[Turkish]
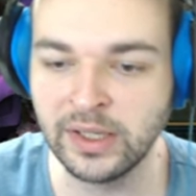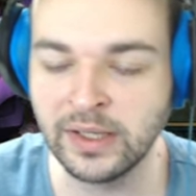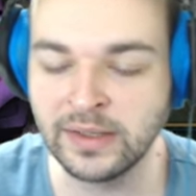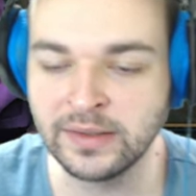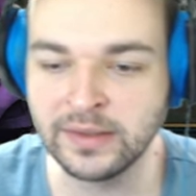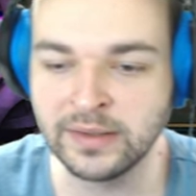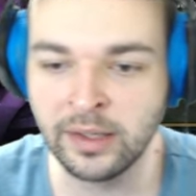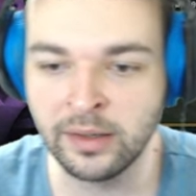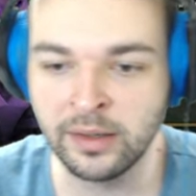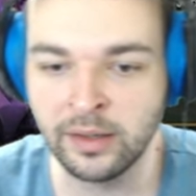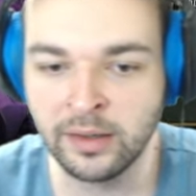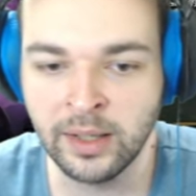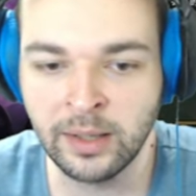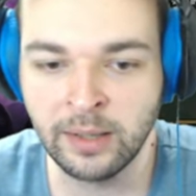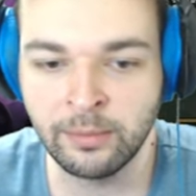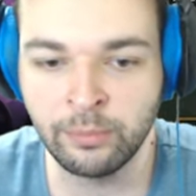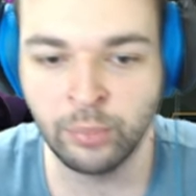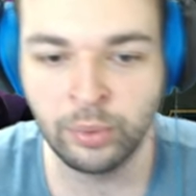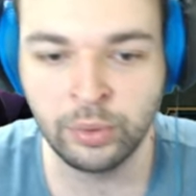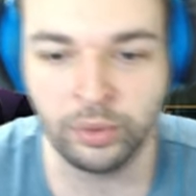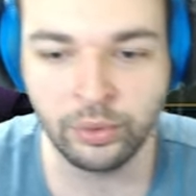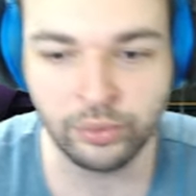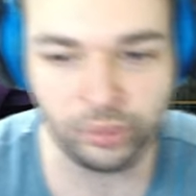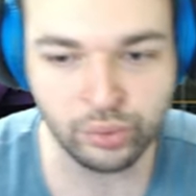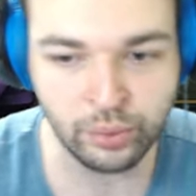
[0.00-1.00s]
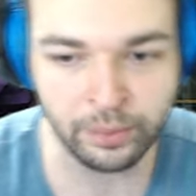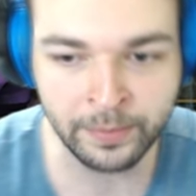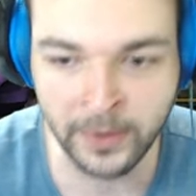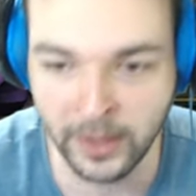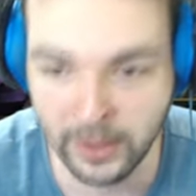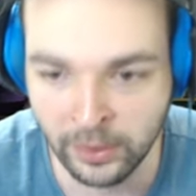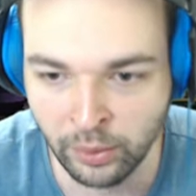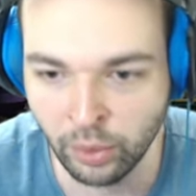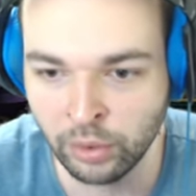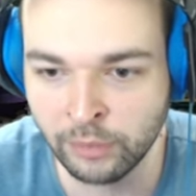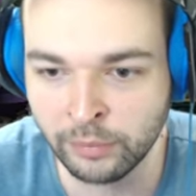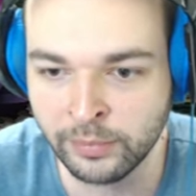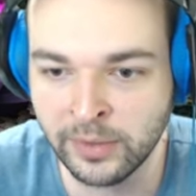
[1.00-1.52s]
2 tane adam bulduk. Süper
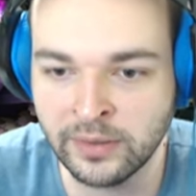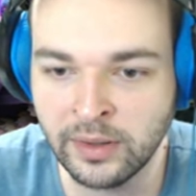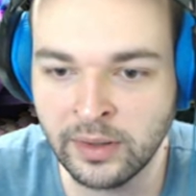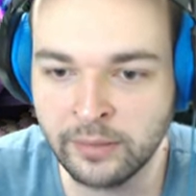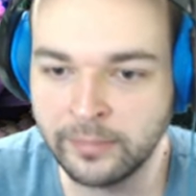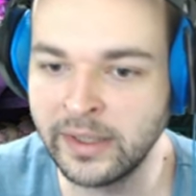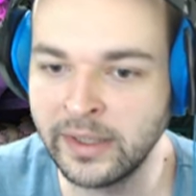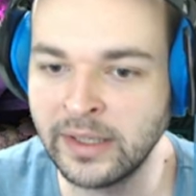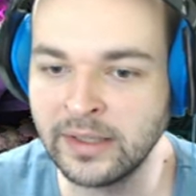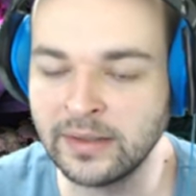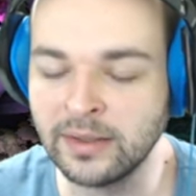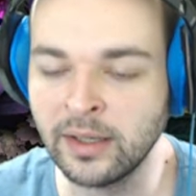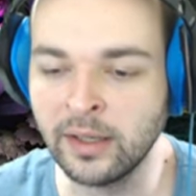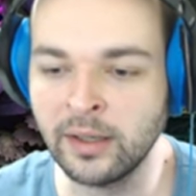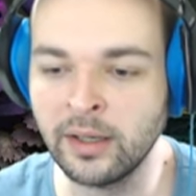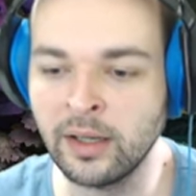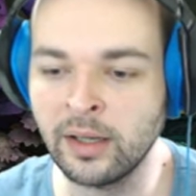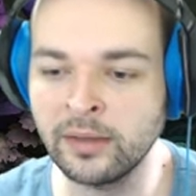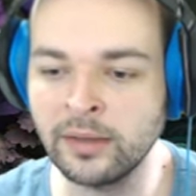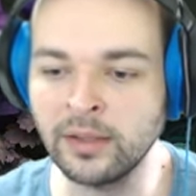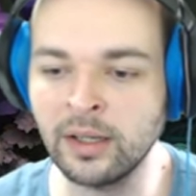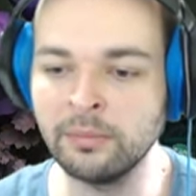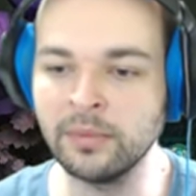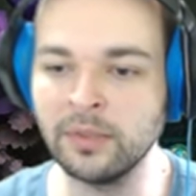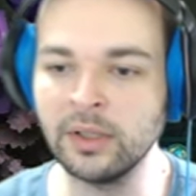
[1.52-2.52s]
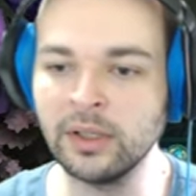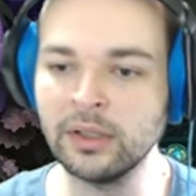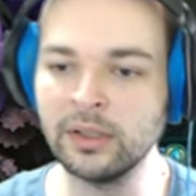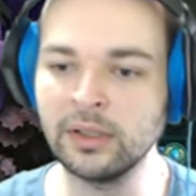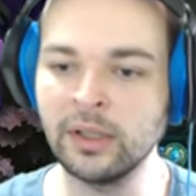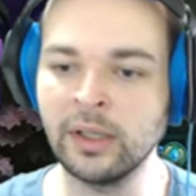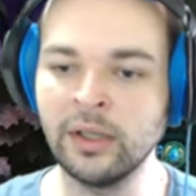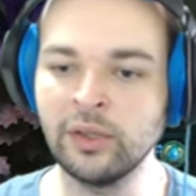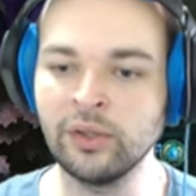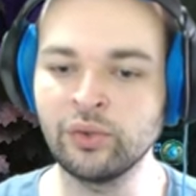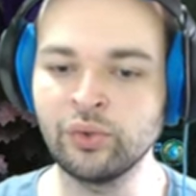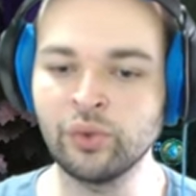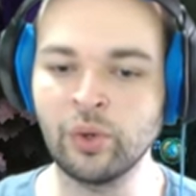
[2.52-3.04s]
olmadı ama 2 tane adam da
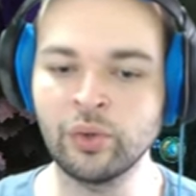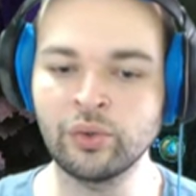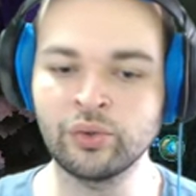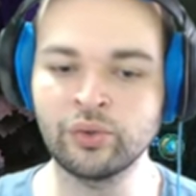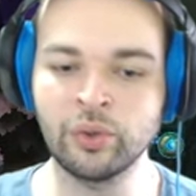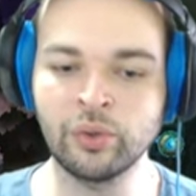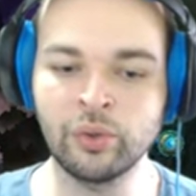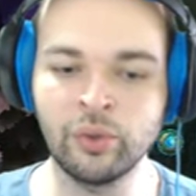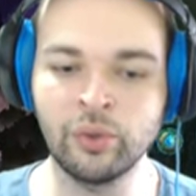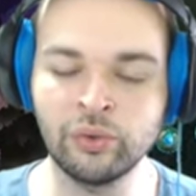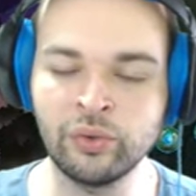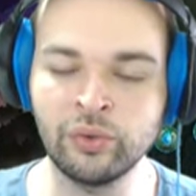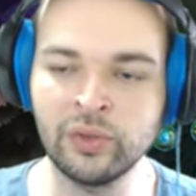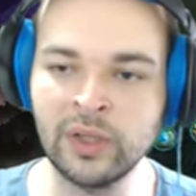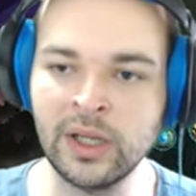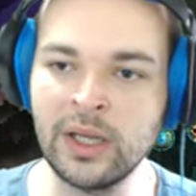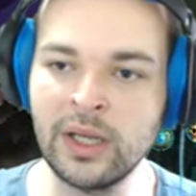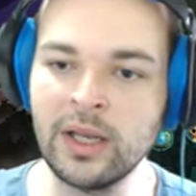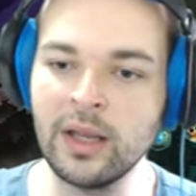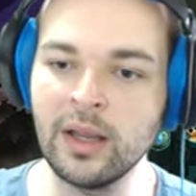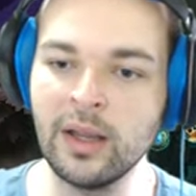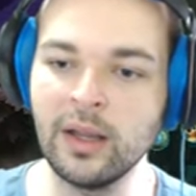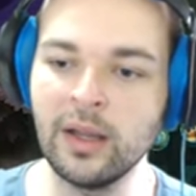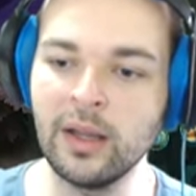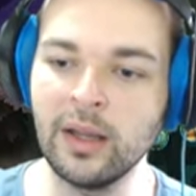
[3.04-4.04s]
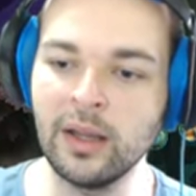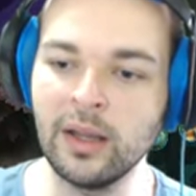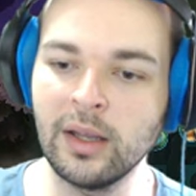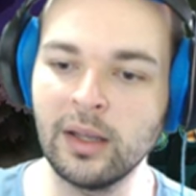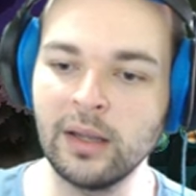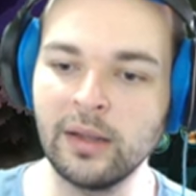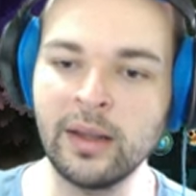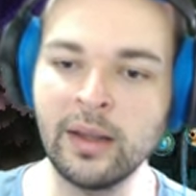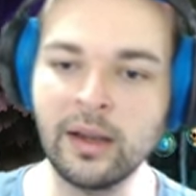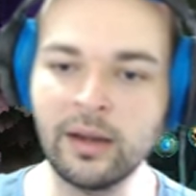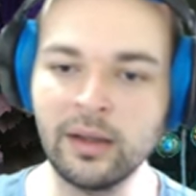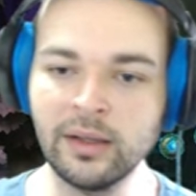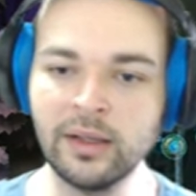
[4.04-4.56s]
hani çok çok kötü değil.
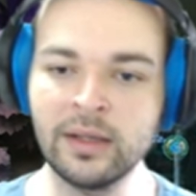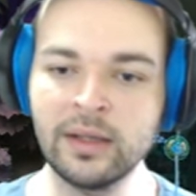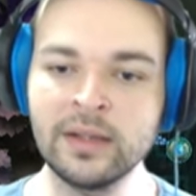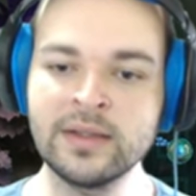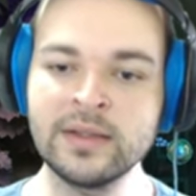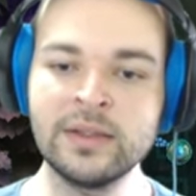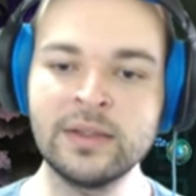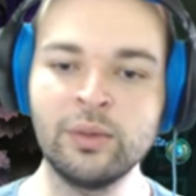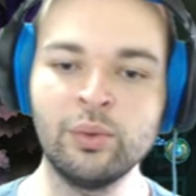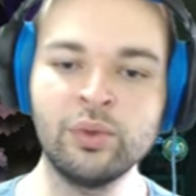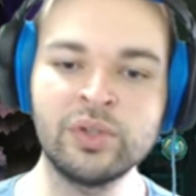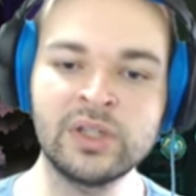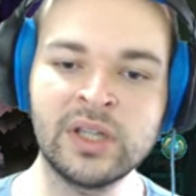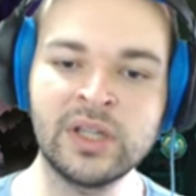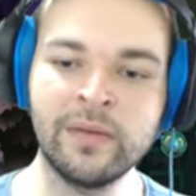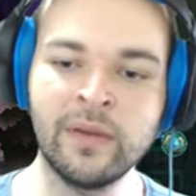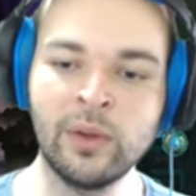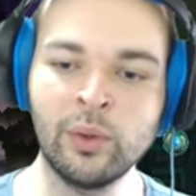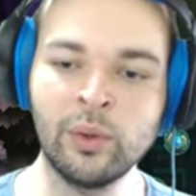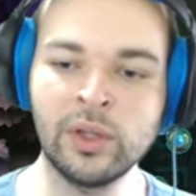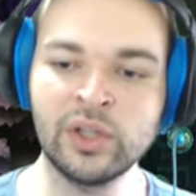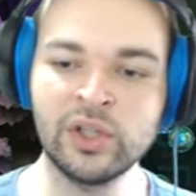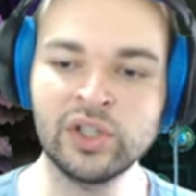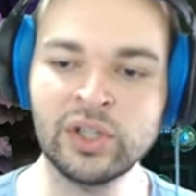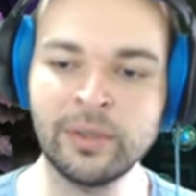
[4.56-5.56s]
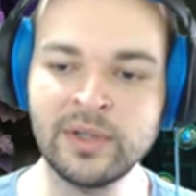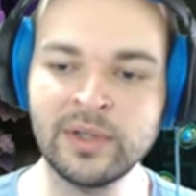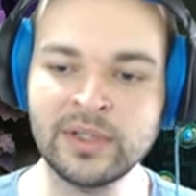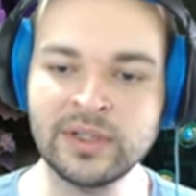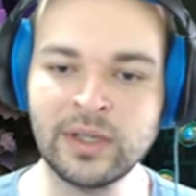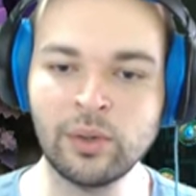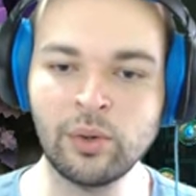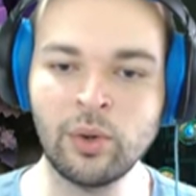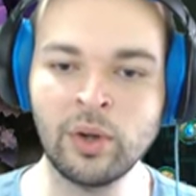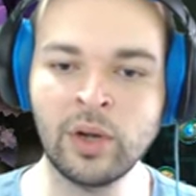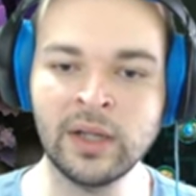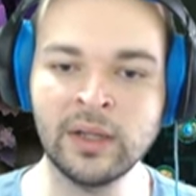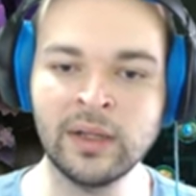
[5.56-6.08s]
Ne kadar hızlı 3 seviyeye
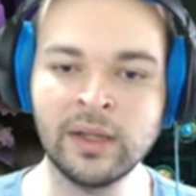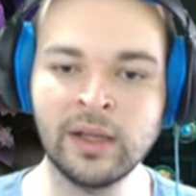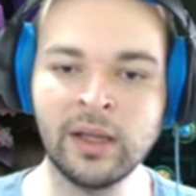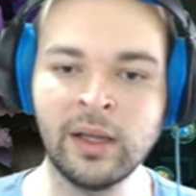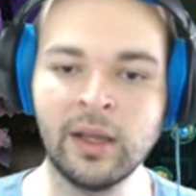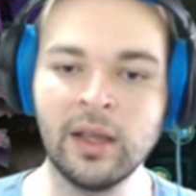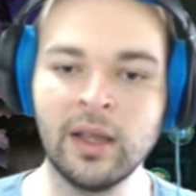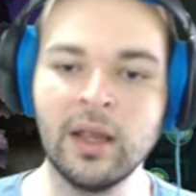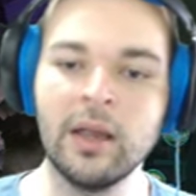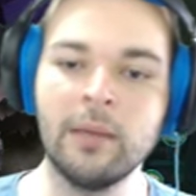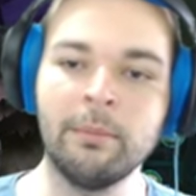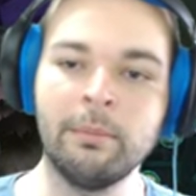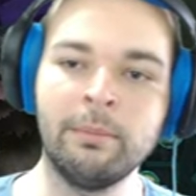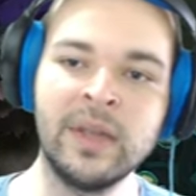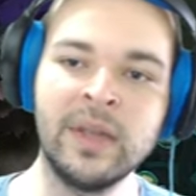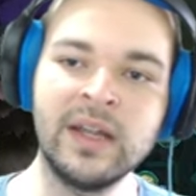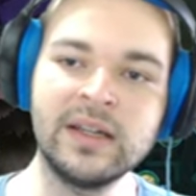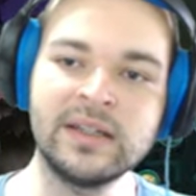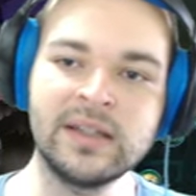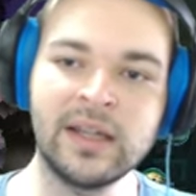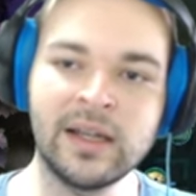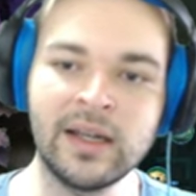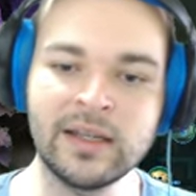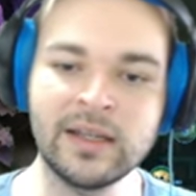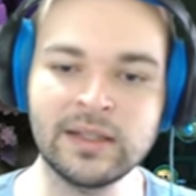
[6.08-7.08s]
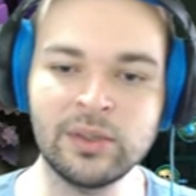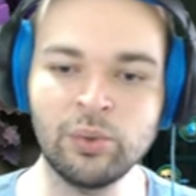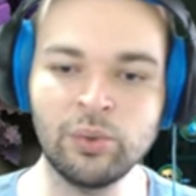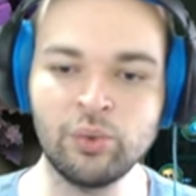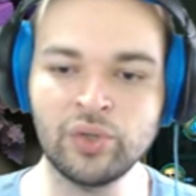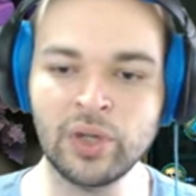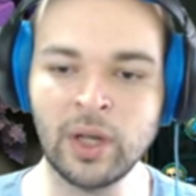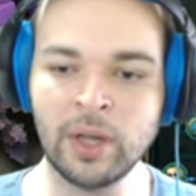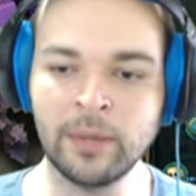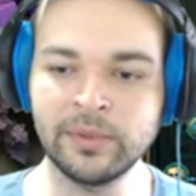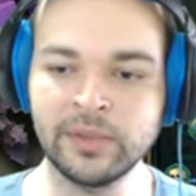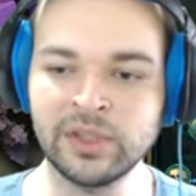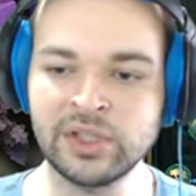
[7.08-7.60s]
ulaşabilirsek o kadar iyi. Bir tanesini 3
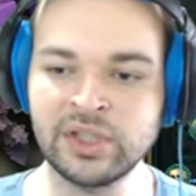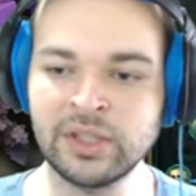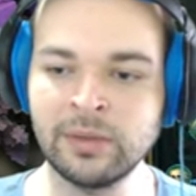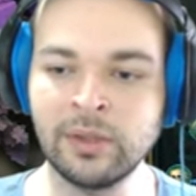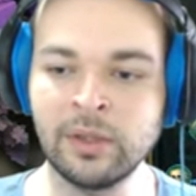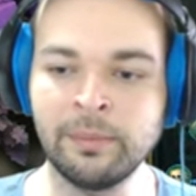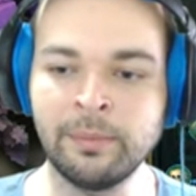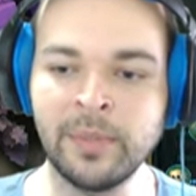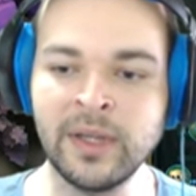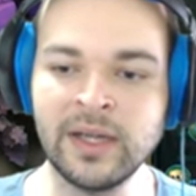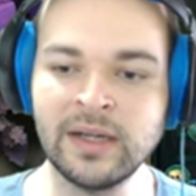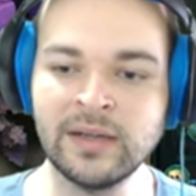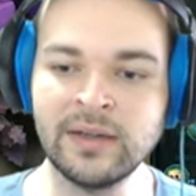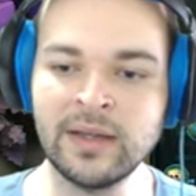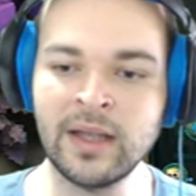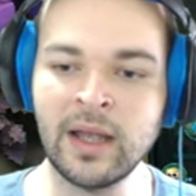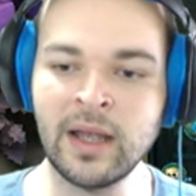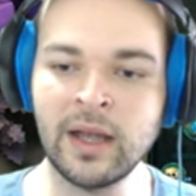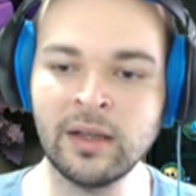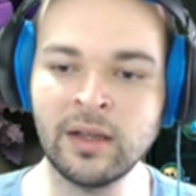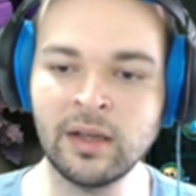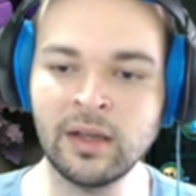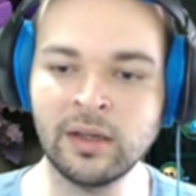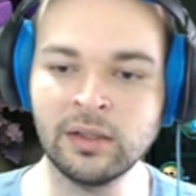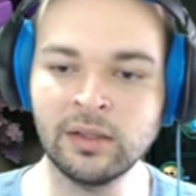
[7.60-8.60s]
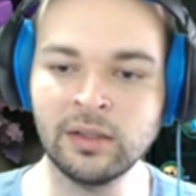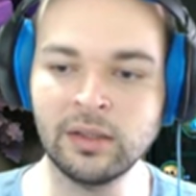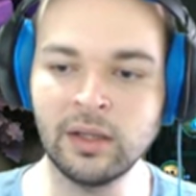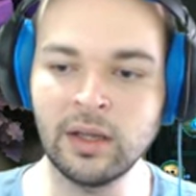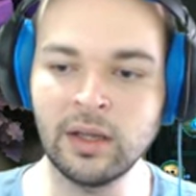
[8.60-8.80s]
yaptık şimdi. Bir diğer yakın.